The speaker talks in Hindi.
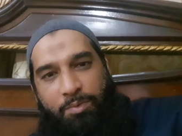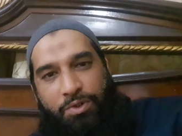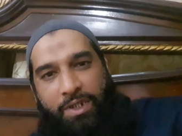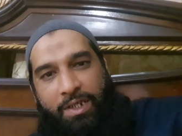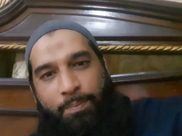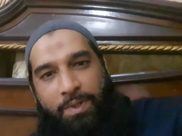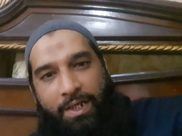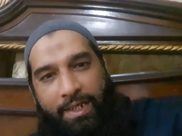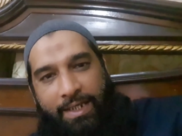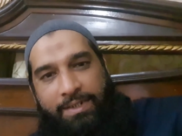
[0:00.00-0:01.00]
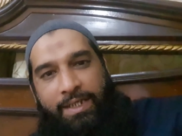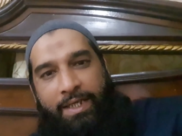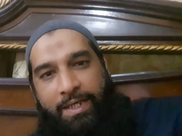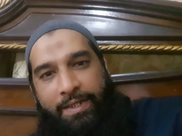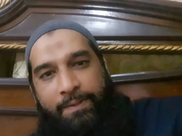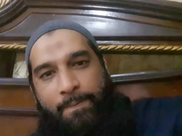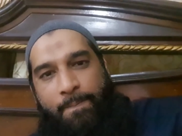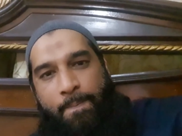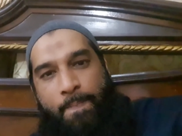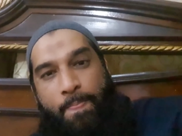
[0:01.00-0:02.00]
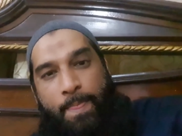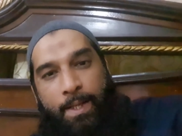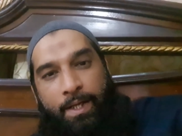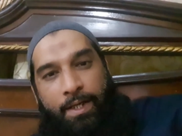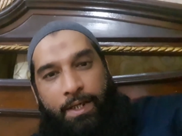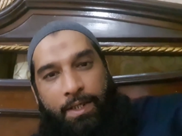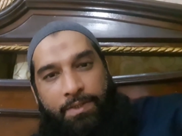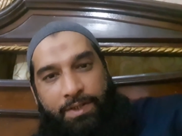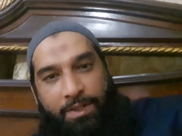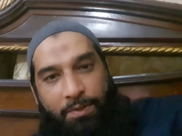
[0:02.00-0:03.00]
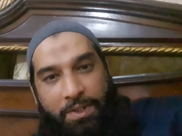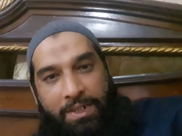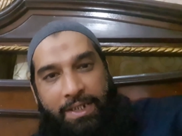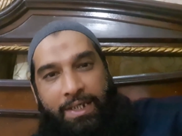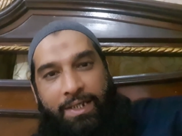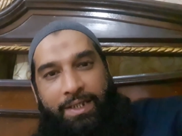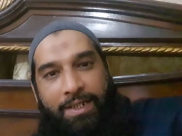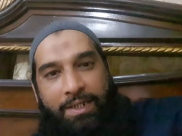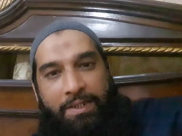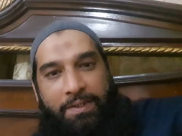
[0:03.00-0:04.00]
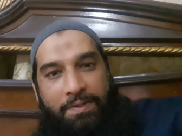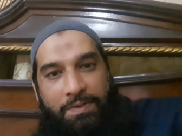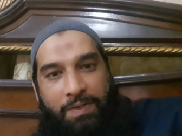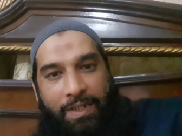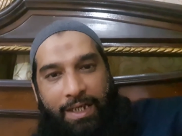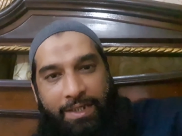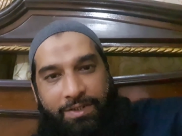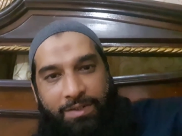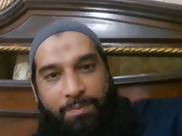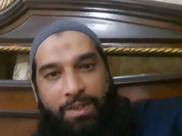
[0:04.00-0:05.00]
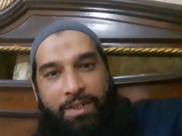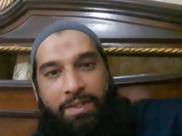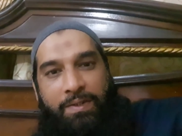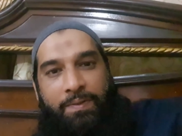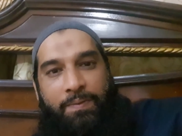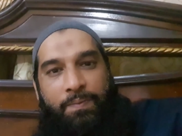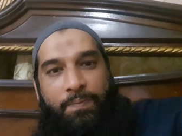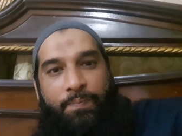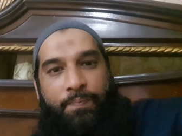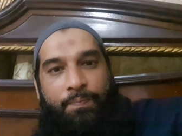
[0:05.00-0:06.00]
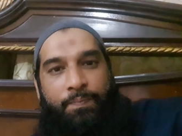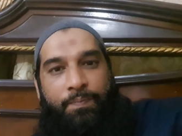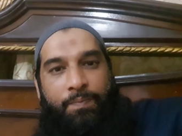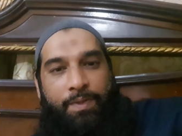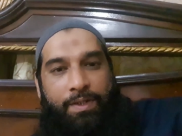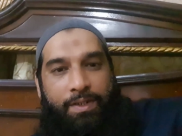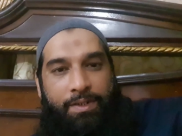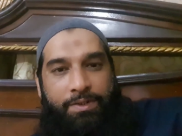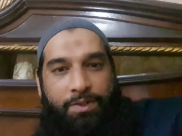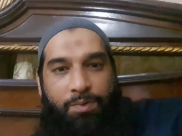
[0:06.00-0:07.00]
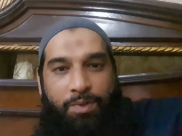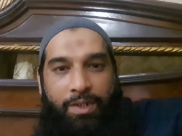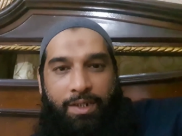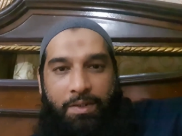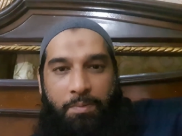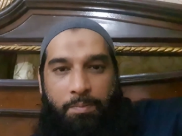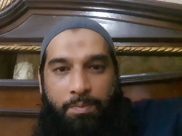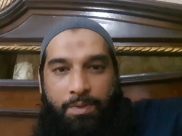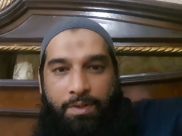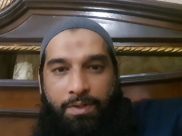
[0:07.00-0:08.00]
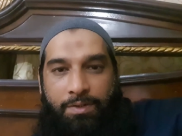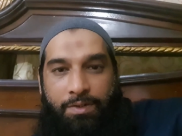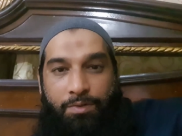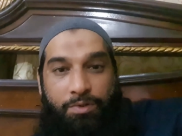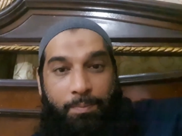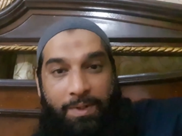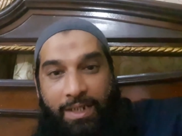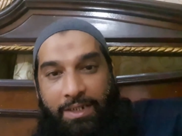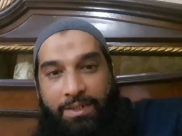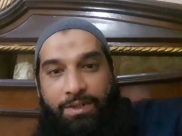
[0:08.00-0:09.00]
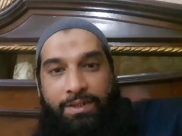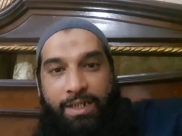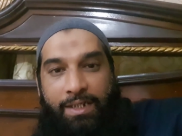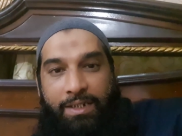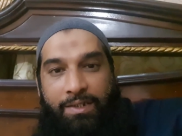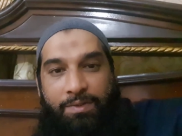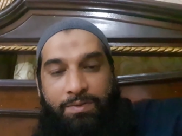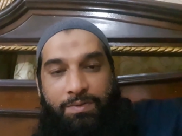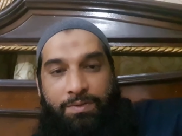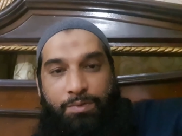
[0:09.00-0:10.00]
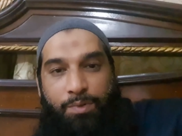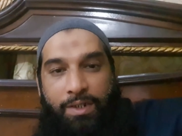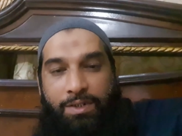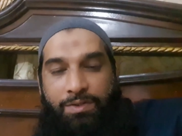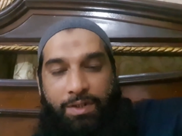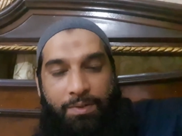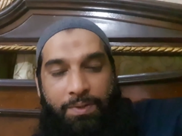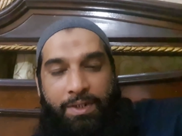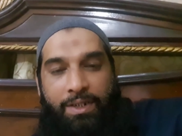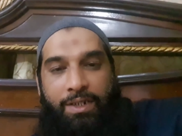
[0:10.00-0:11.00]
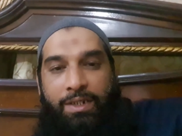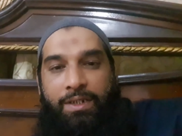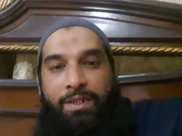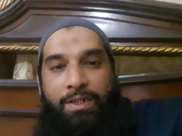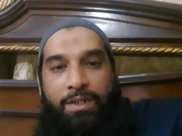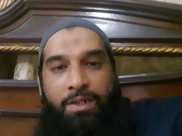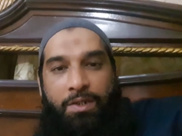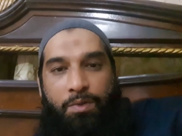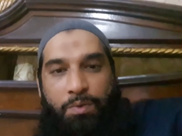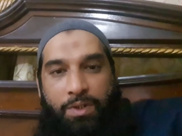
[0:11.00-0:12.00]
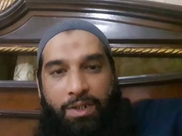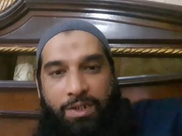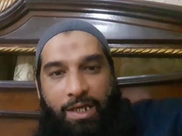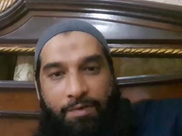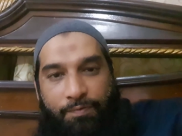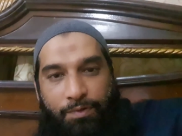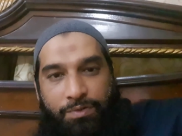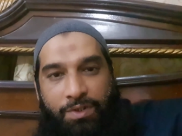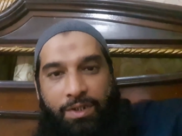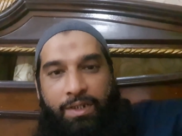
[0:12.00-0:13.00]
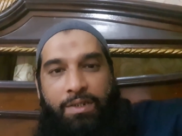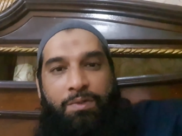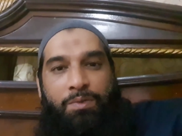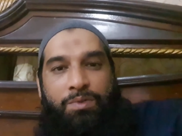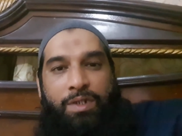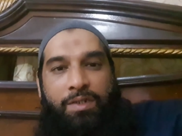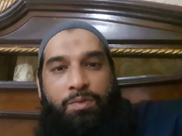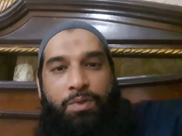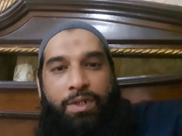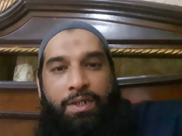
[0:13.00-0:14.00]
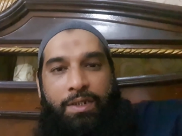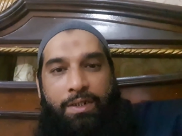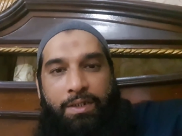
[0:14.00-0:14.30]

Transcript: मुंतखब कर लिया जाएगा सिक्योरिटी के लिए कराची में जिन्होंने जिनको ज़िम्मेदारी दी जानी है दुआ की सिक्योरिटी की उनके तहफ़ की उन तक कोई